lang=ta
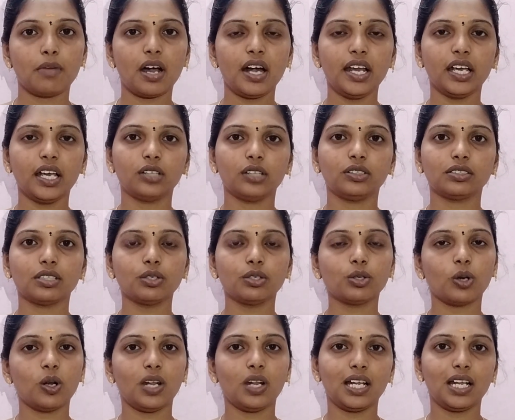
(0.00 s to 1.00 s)
மாணிக்கத்துக்கு
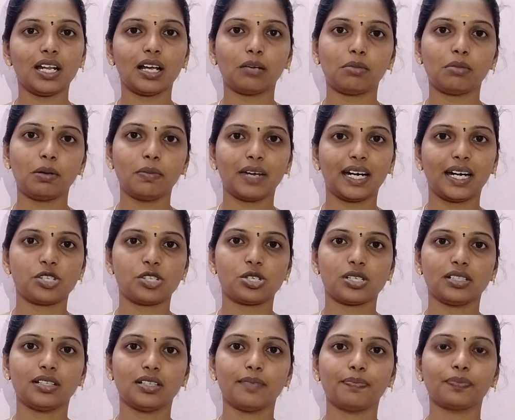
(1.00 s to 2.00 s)
கொள்ளை லாபம்
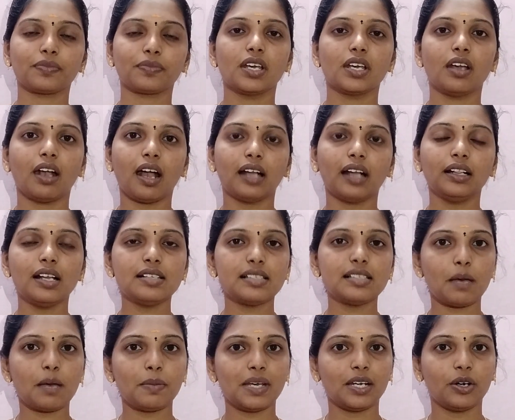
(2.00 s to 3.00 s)
கிடைச்சிது
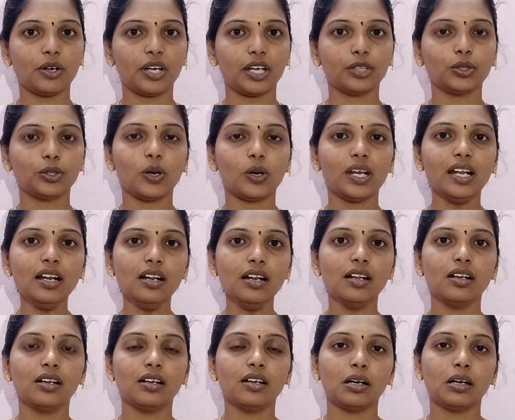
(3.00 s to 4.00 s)
கந்தசாமியினுடைய தொழில்
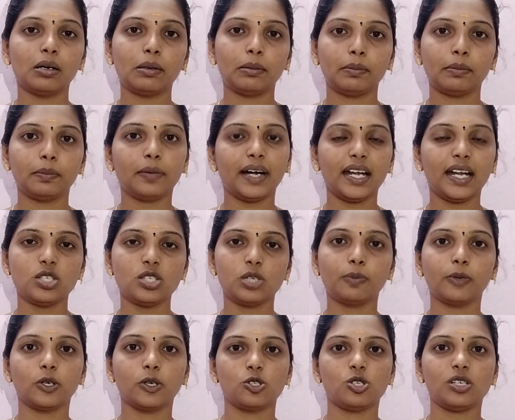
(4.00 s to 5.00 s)

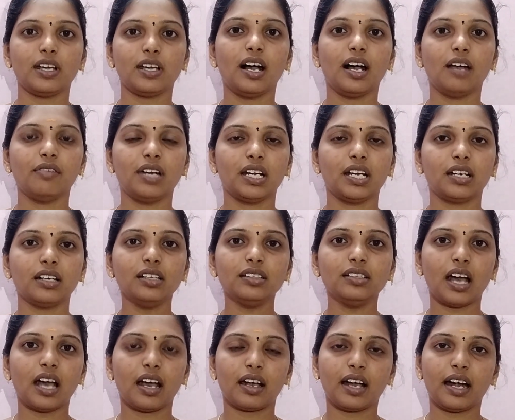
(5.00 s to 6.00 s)
மடிஞ்சு போச்சு அவருக்கு
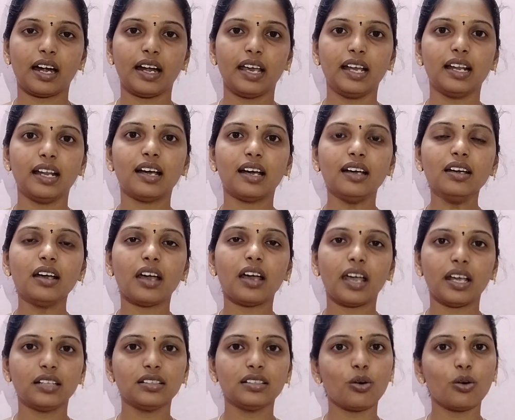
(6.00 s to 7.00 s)
த கடையில்
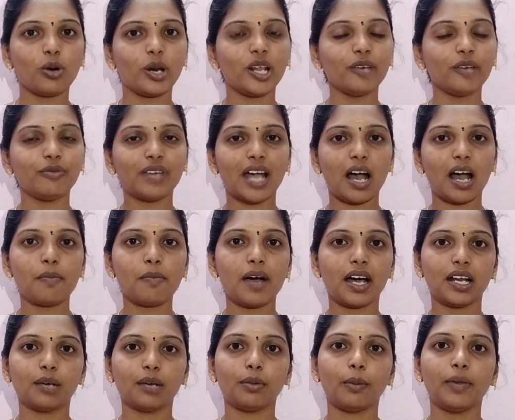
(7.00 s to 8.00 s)
எந்த ஒரு
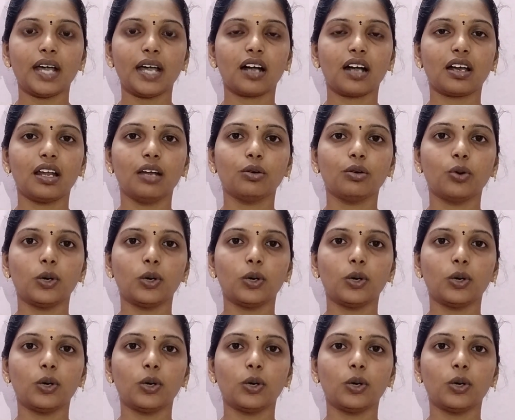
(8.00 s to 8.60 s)
வியாபாரமுமே ஆகலை